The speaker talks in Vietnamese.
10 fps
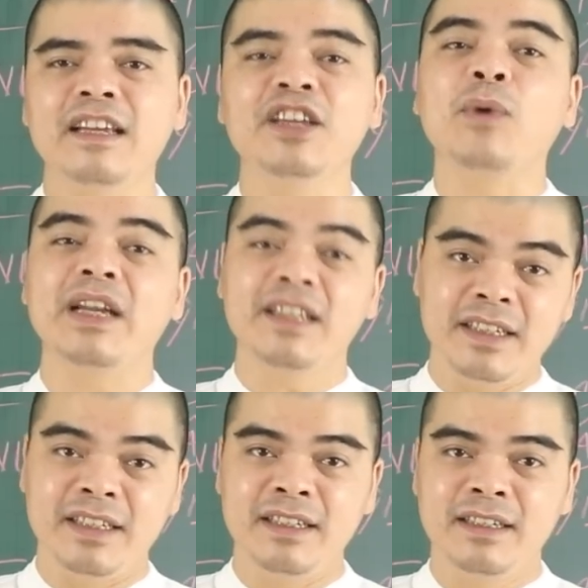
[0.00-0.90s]
ấy quái
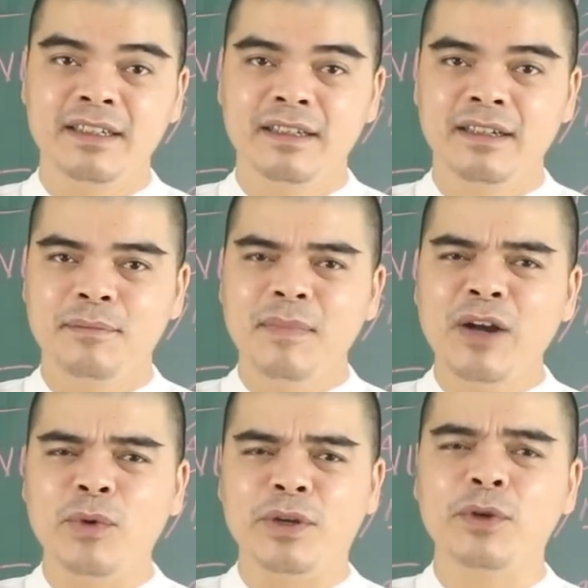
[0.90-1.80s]
kỳ, ma
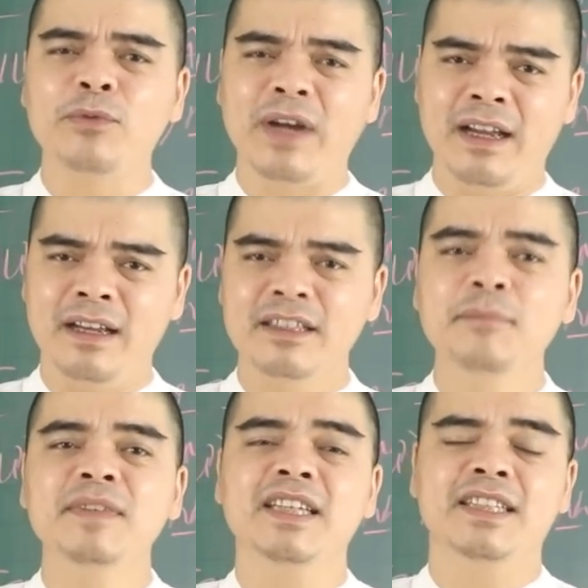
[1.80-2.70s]
quỷ quấy phá,
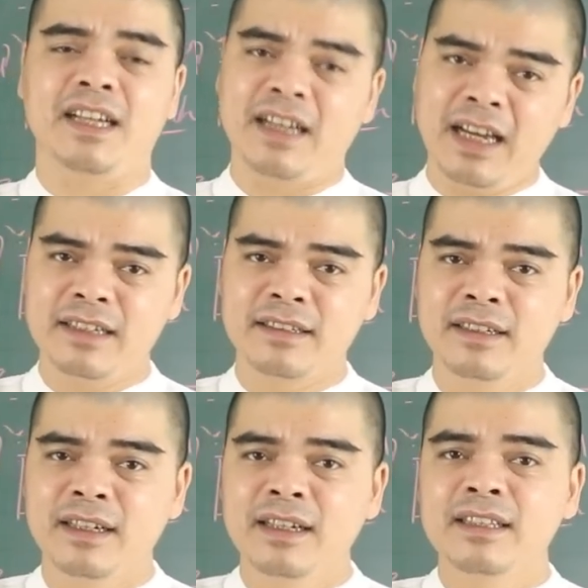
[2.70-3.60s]
tâm thì chẳng an.
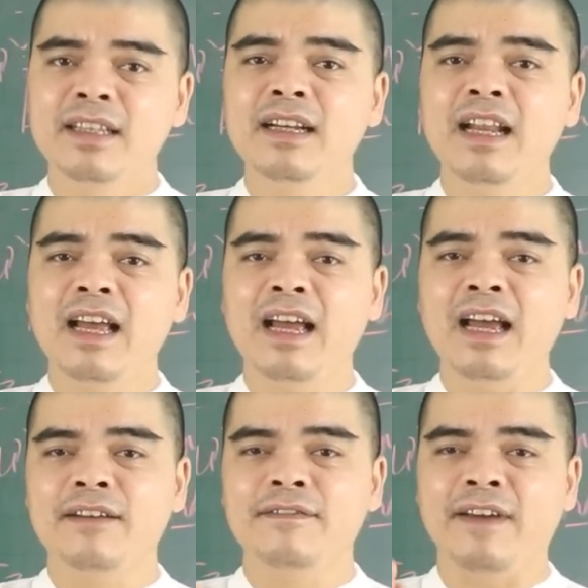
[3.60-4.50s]
Thiên la
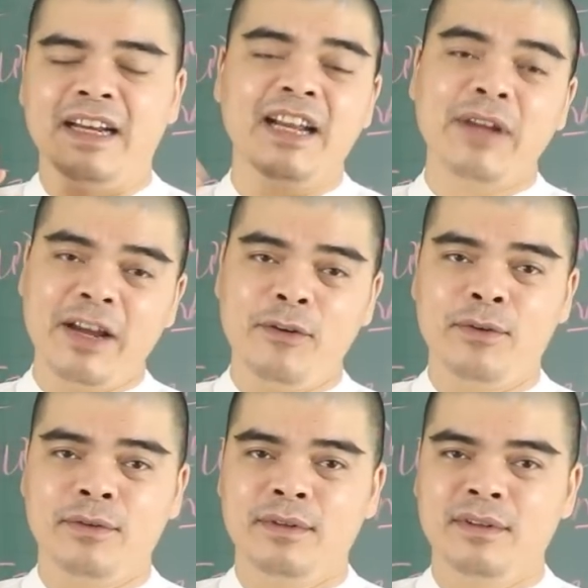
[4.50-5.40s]
hạn phải lao đao,
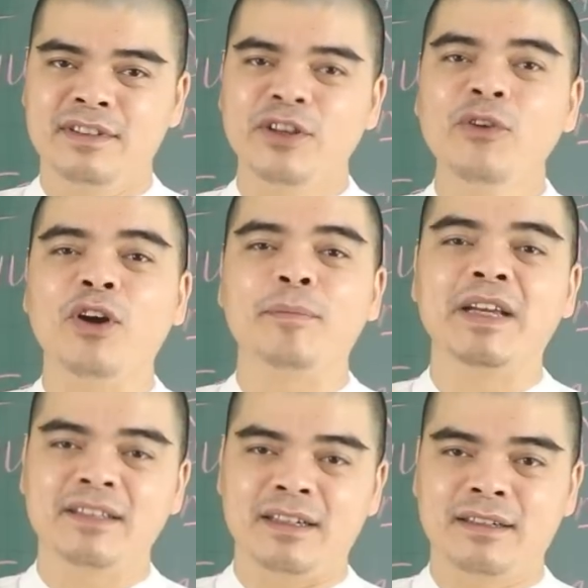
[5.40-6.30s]
dẫu khỏi
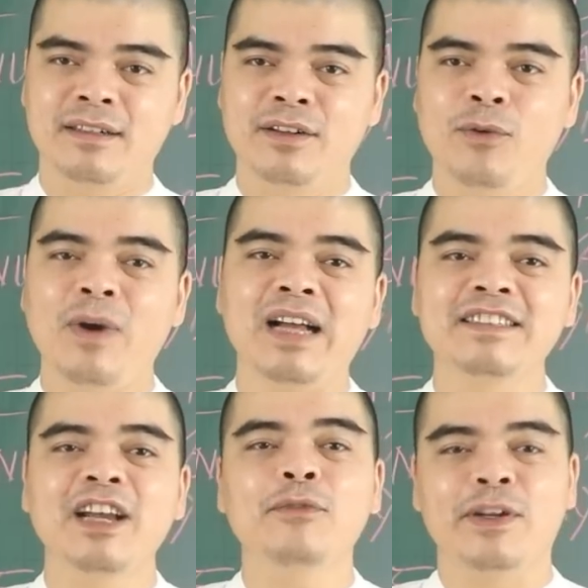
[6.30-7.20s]
bệnh tật, họa
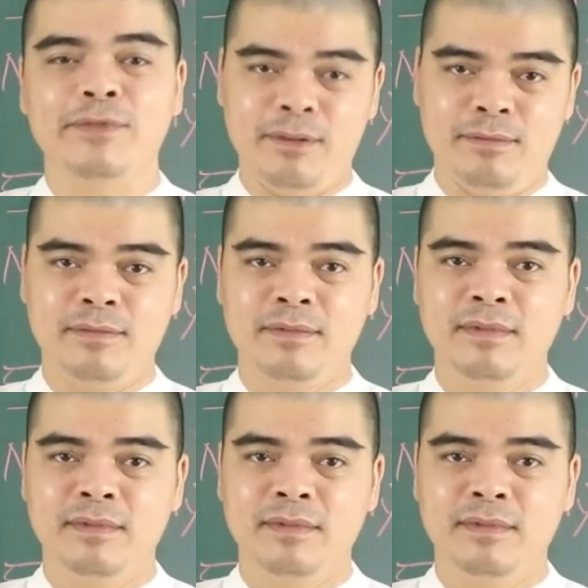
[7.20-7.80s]
trao phải phòng.